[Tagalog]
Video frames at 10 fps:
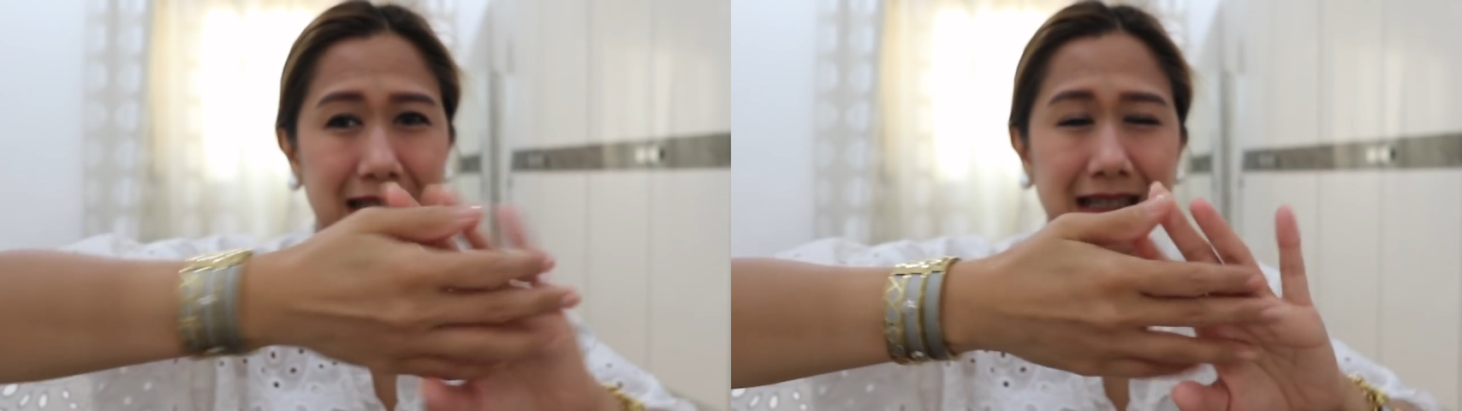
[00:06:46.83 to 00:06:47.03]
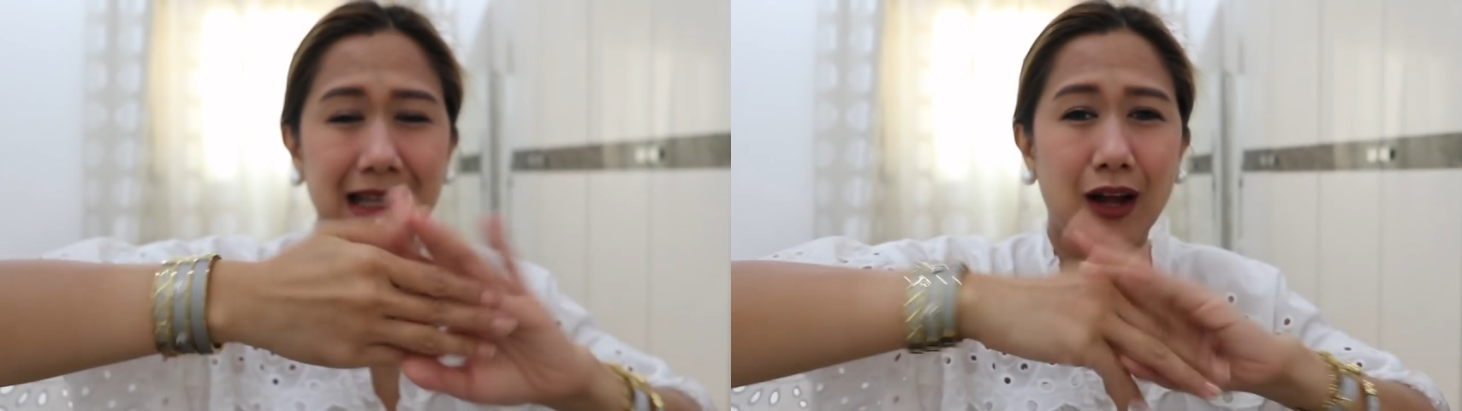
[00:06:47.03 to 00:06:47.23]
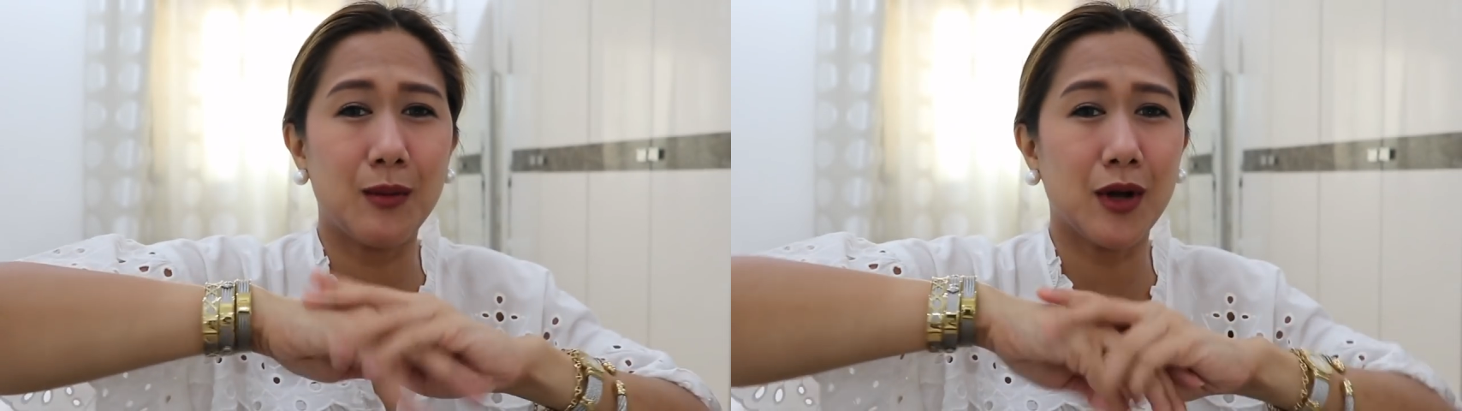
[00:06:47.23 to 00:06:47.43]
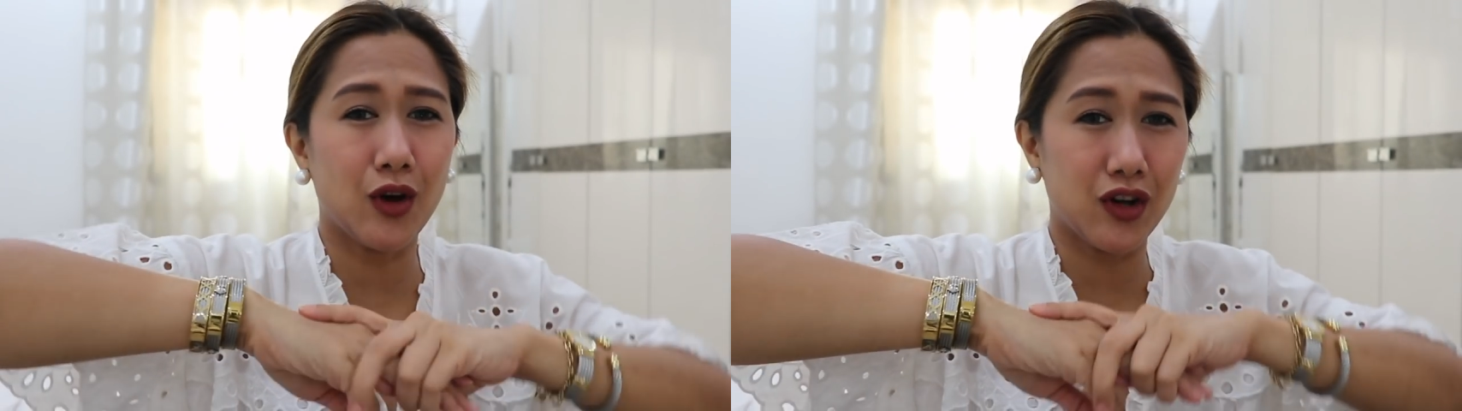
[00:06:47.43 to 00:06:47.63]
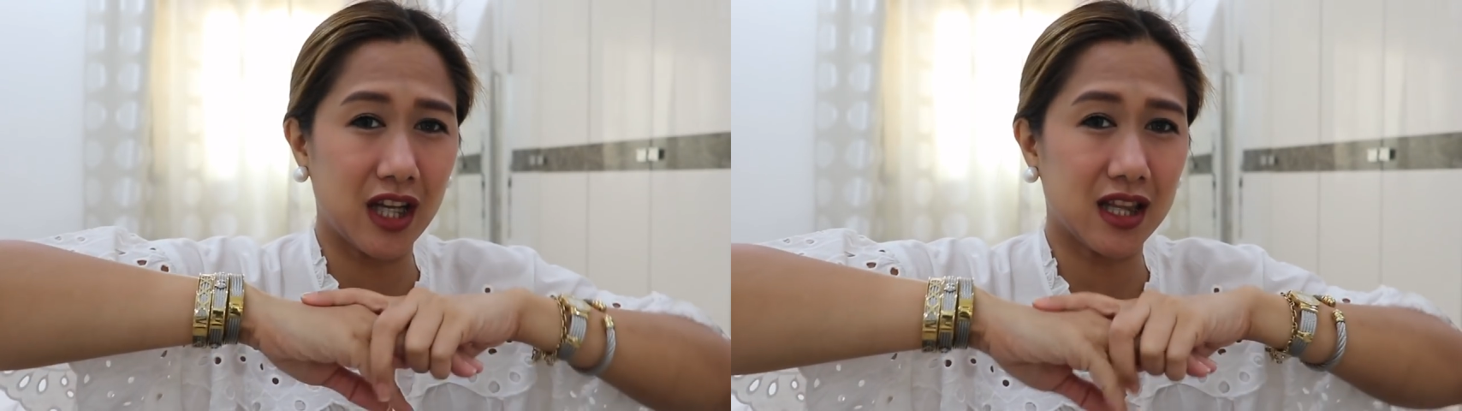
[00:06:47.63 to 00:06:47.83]
Hindi na ako
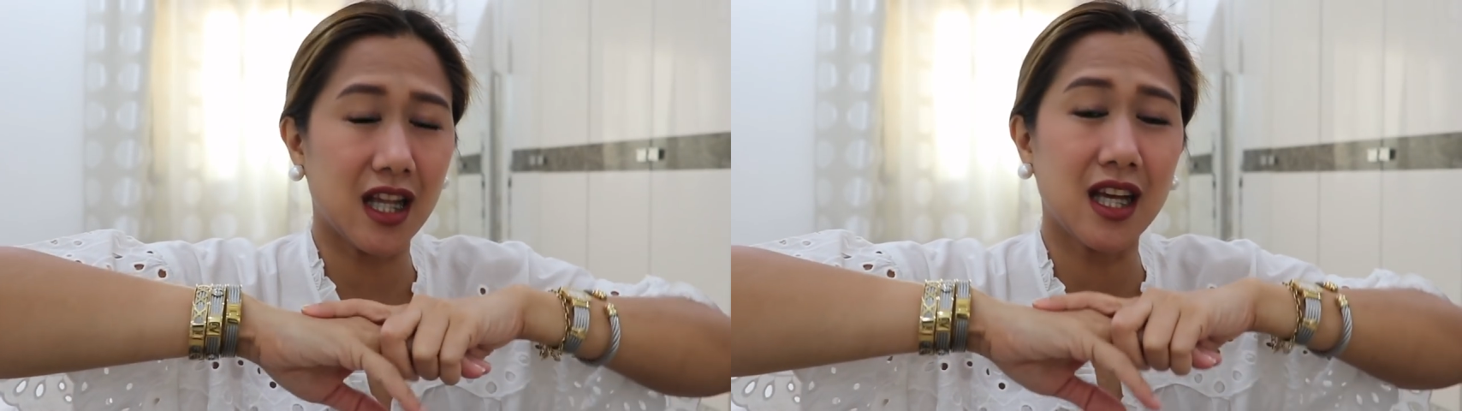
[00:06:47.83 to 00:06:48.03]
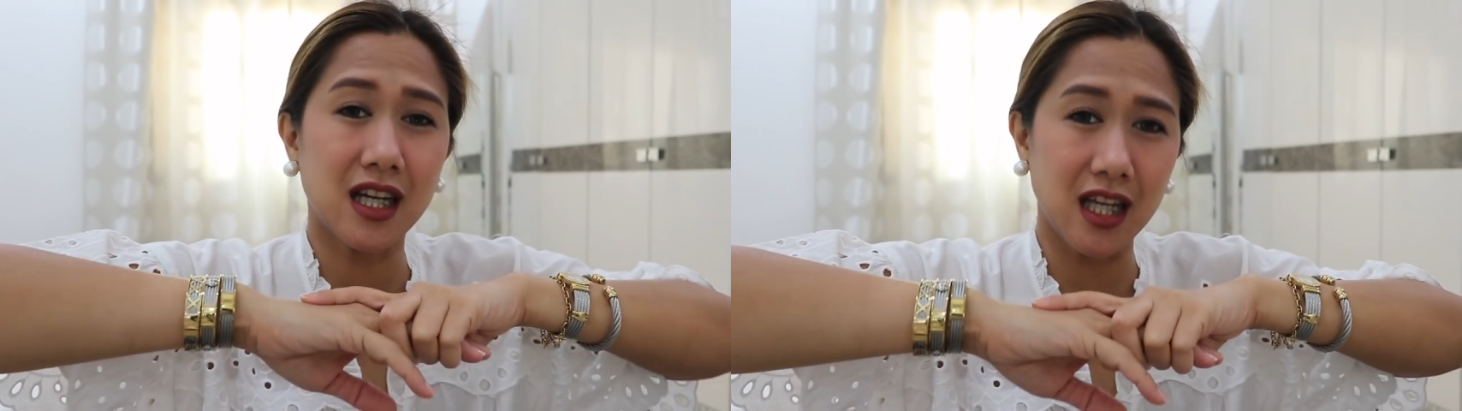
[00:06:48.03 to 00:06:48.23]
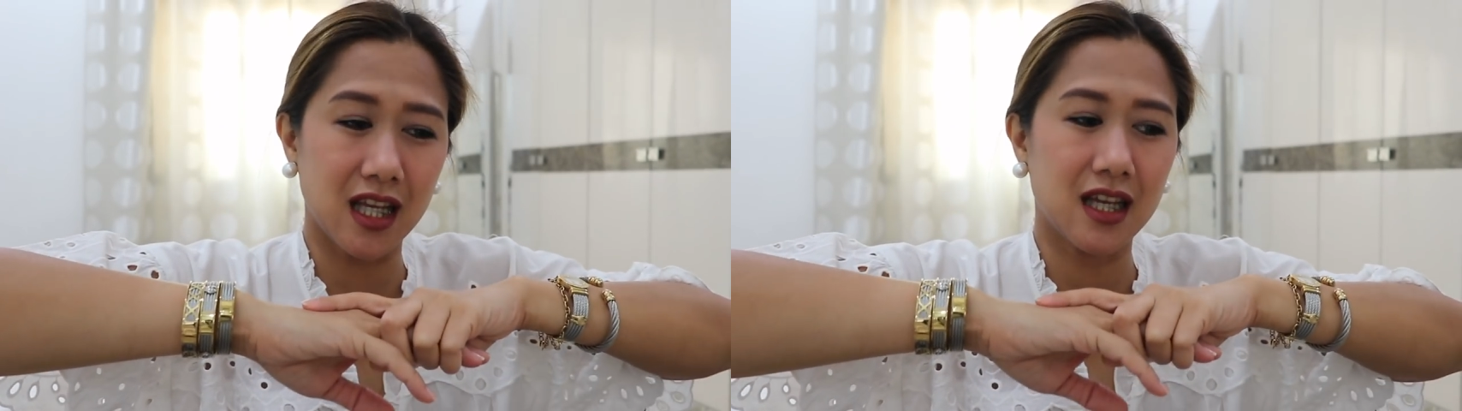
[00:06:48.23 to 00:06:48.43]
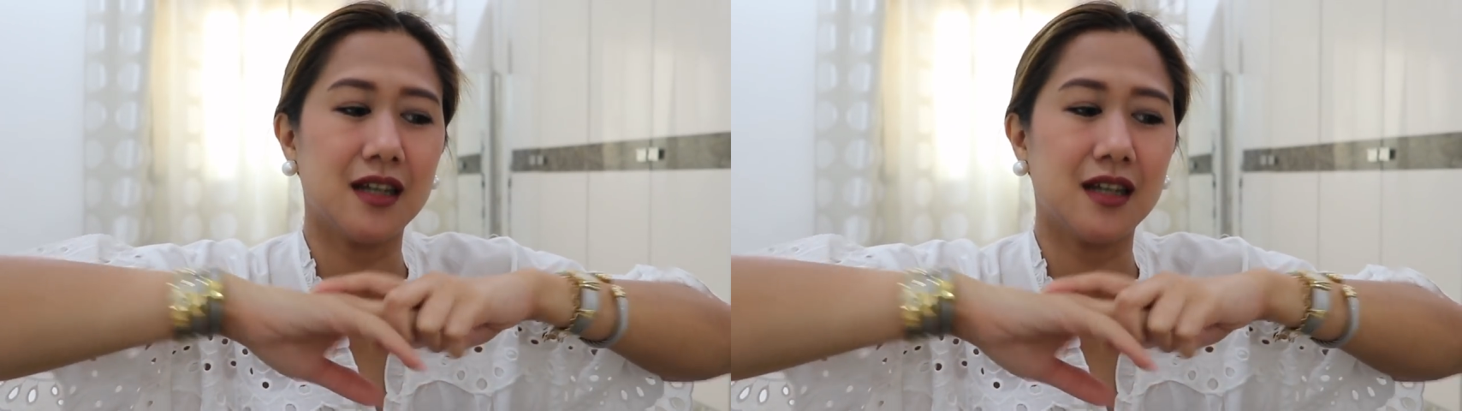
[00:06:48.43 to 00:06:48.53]
mag-collect ng ring.